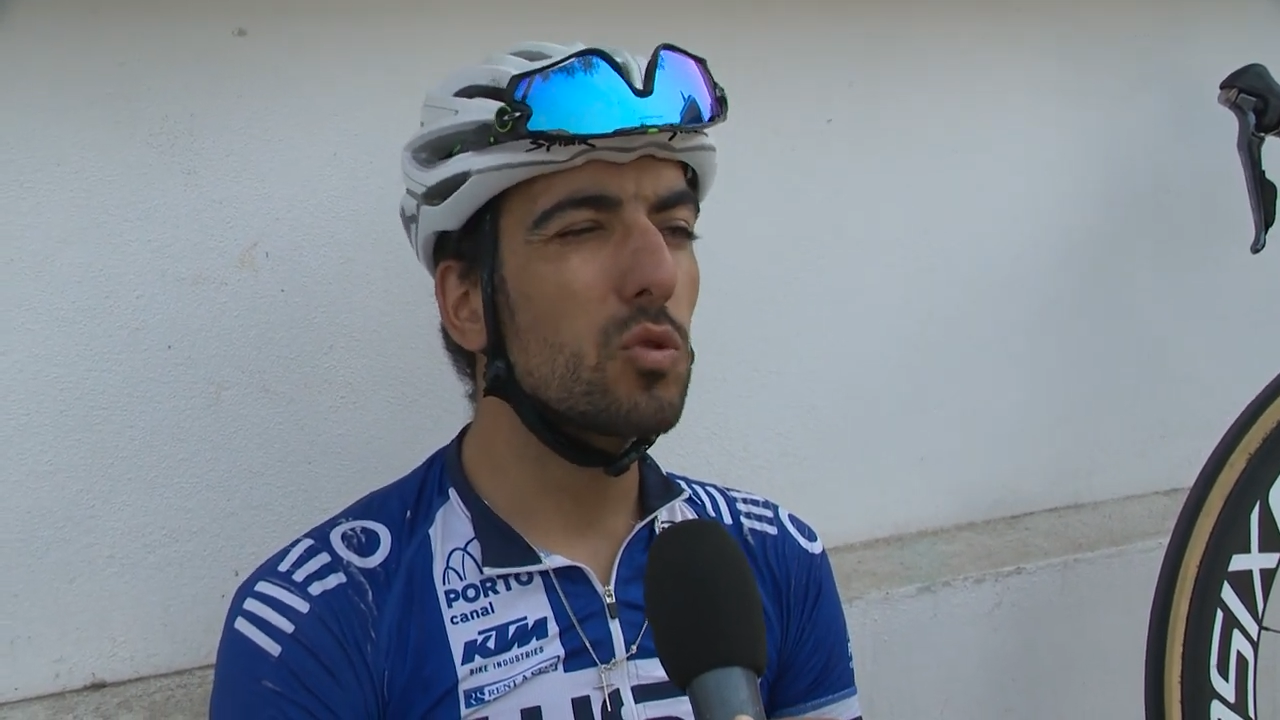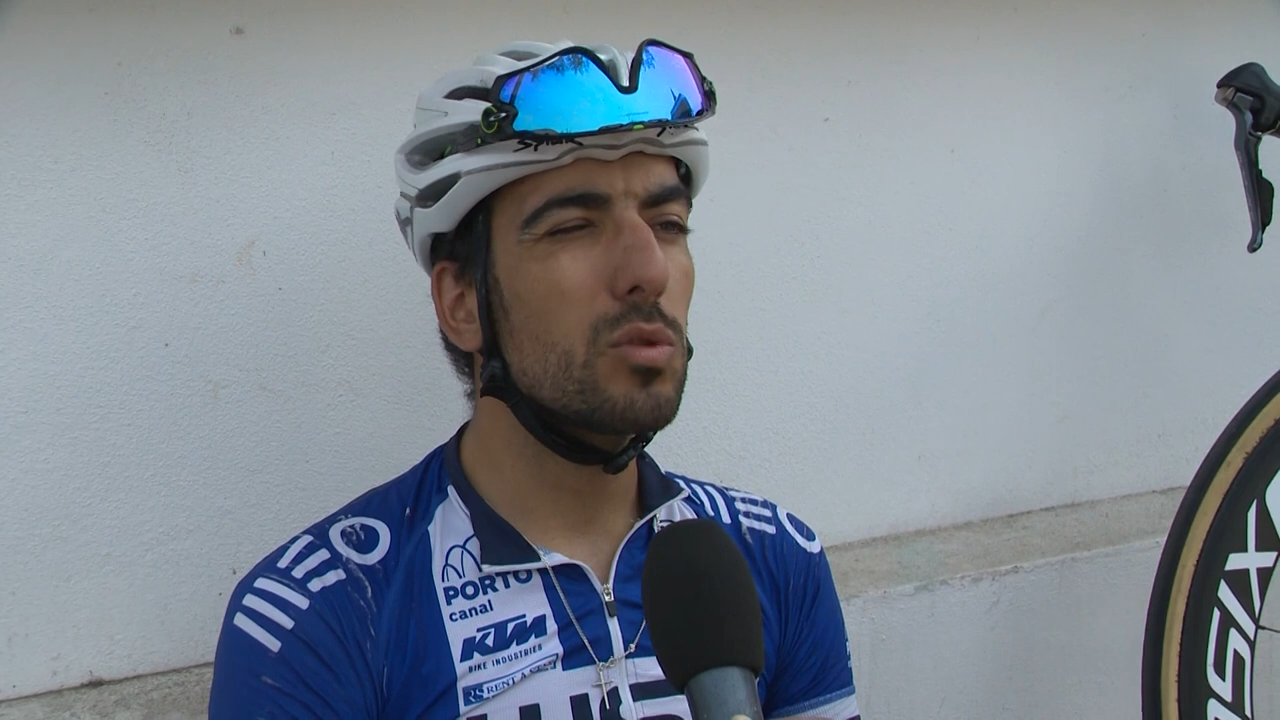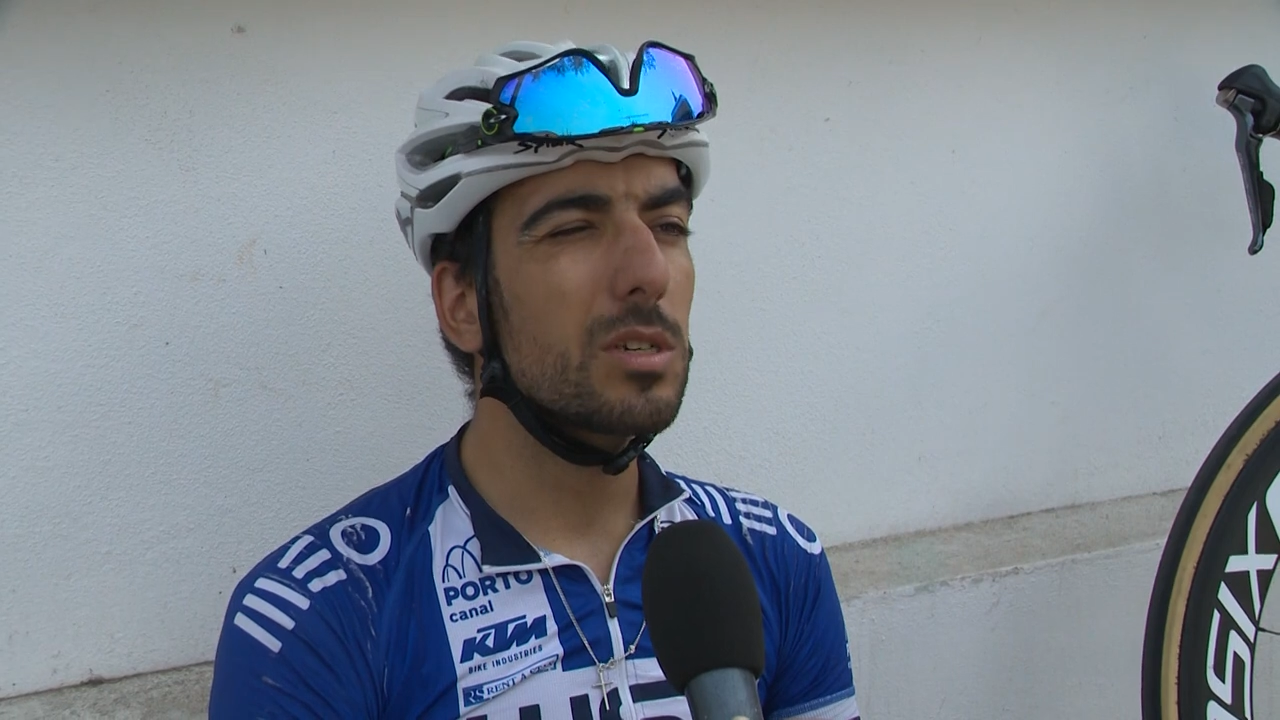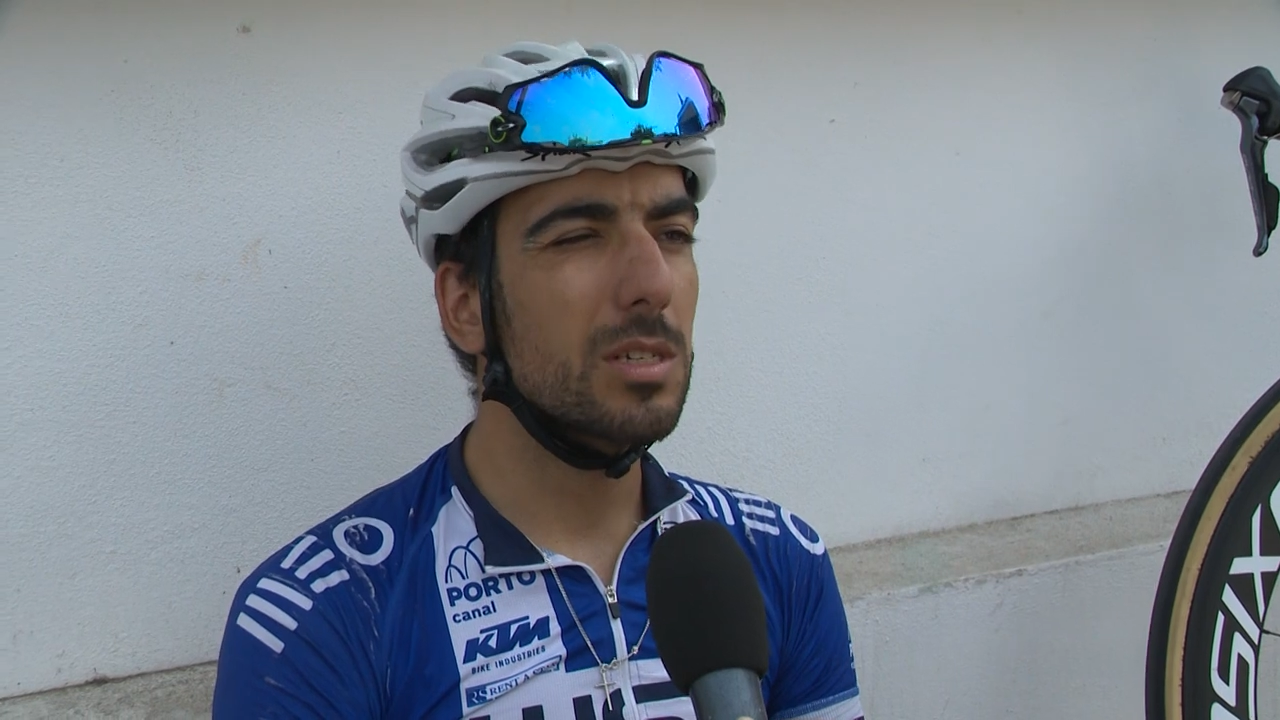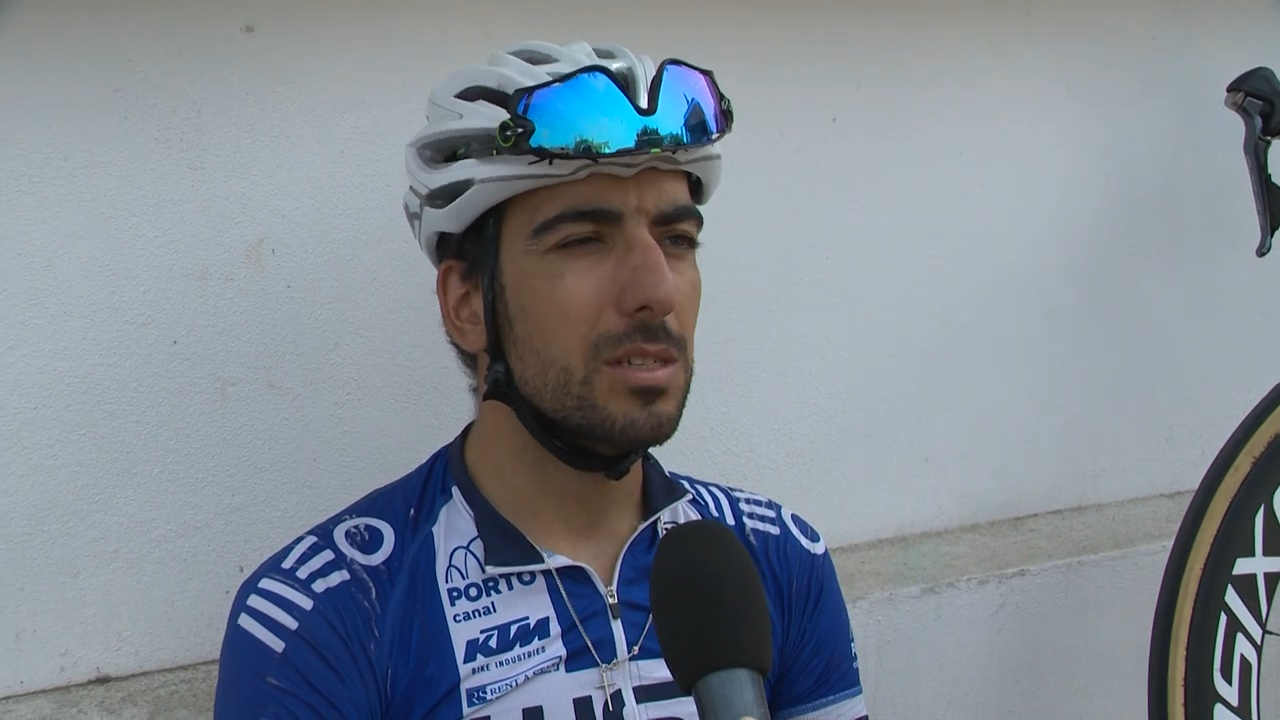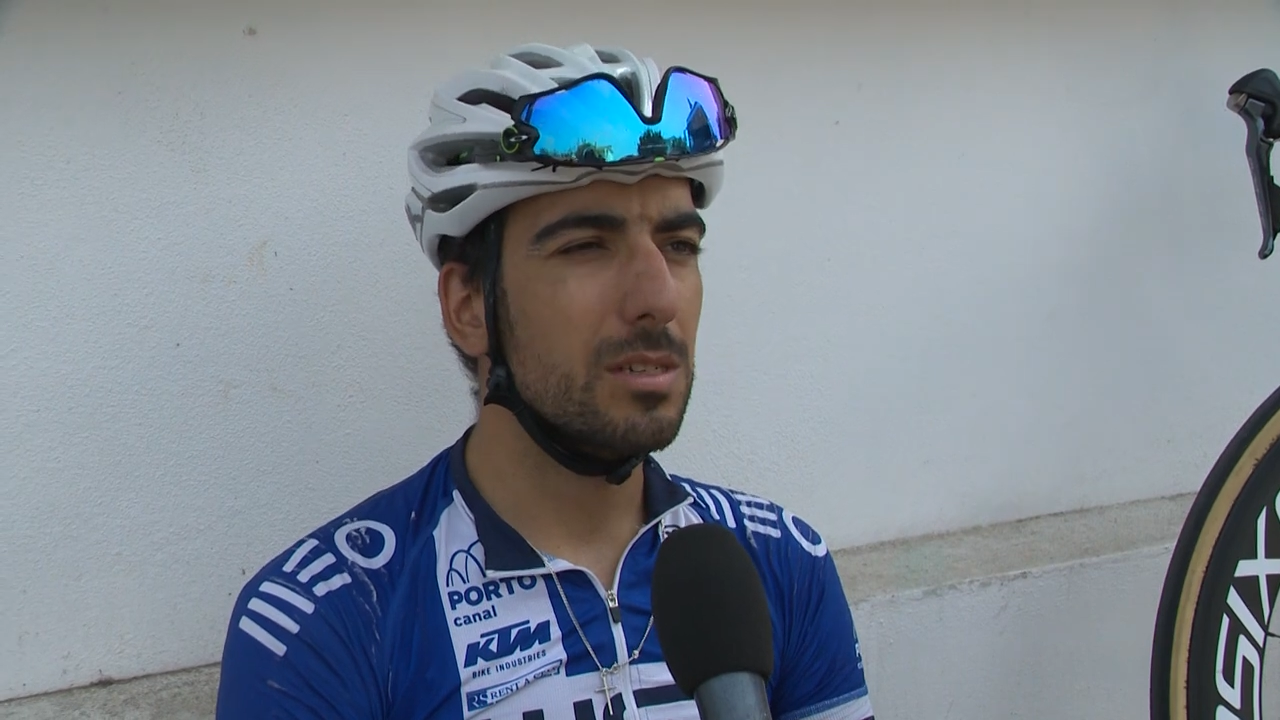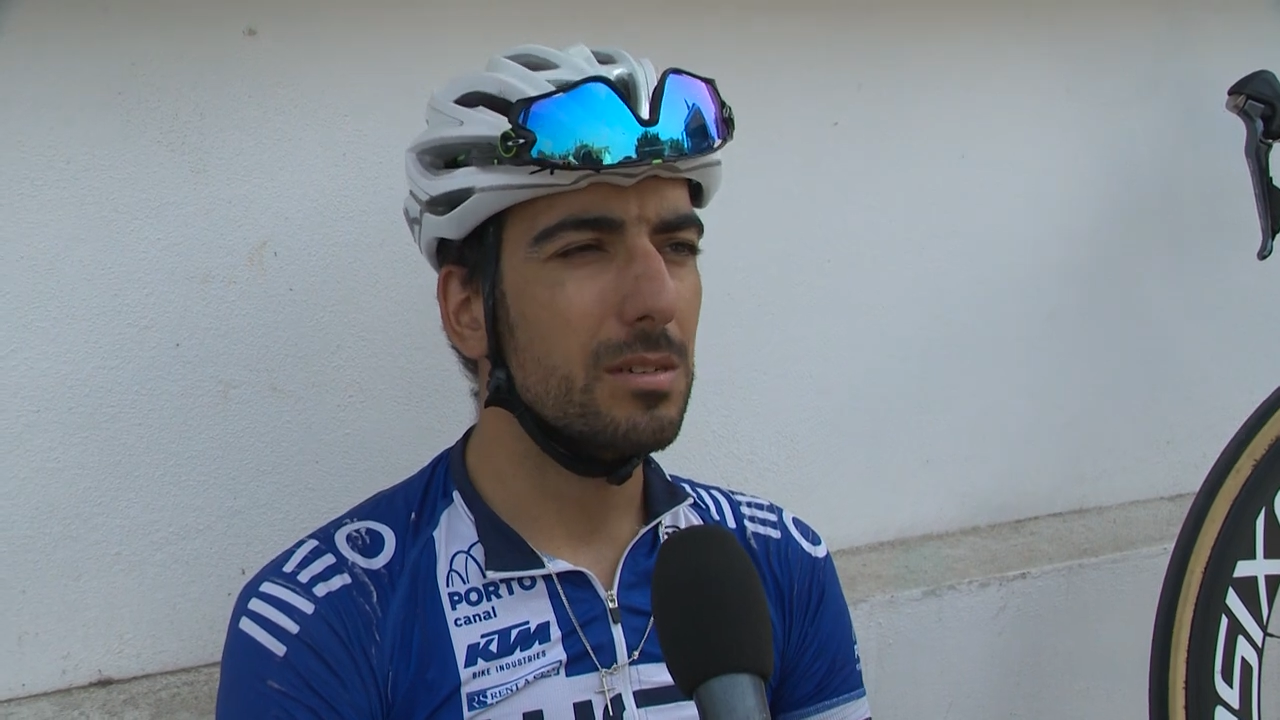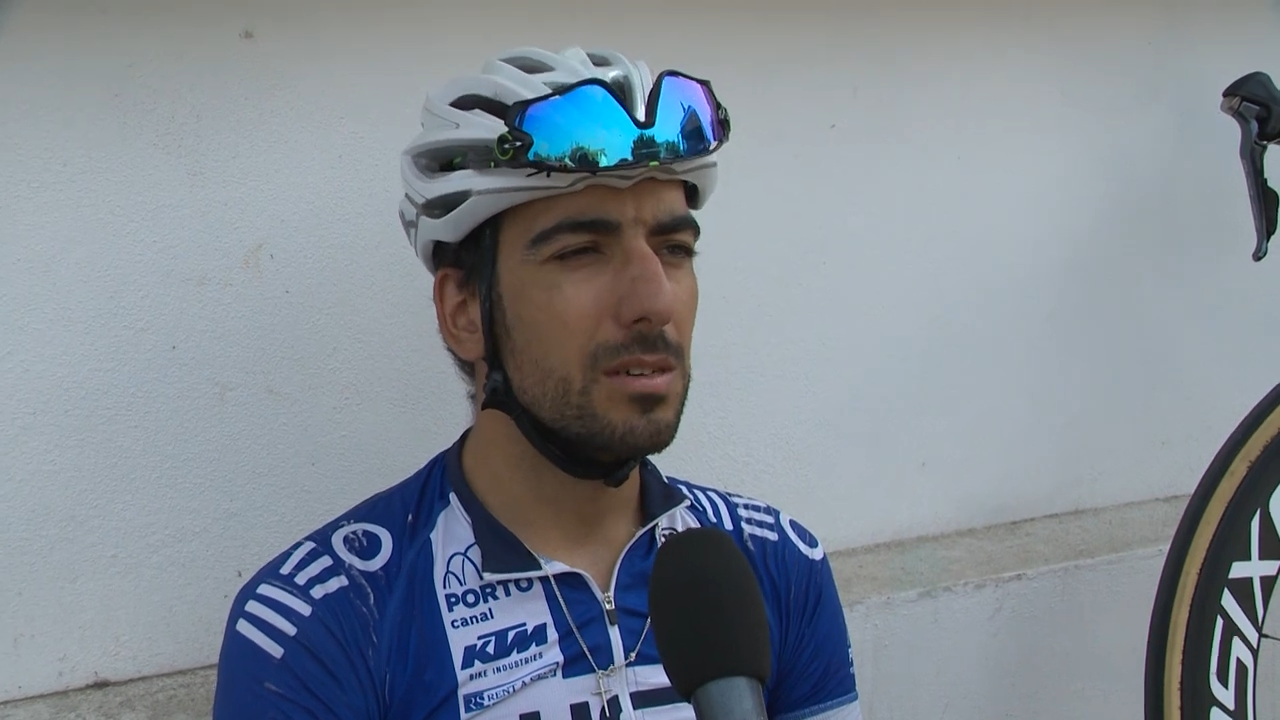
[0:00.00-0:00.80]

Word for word: duas